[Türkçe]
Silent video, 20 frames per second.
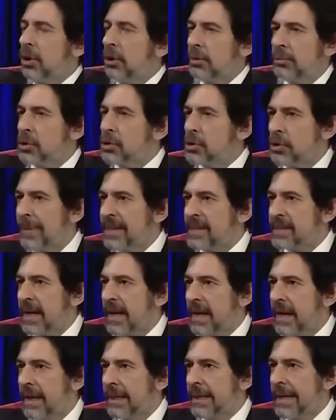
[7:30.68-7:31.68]
olmuştu
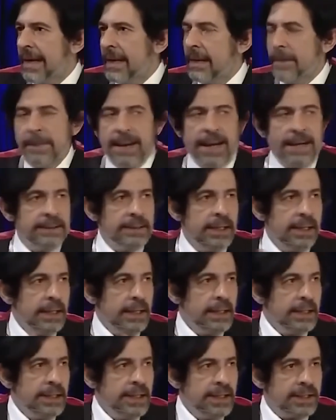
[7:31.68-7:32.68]
mesela yani ben
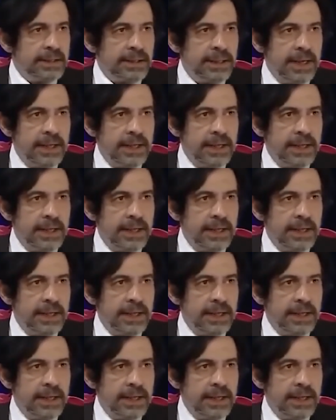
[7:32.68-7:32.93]
ilk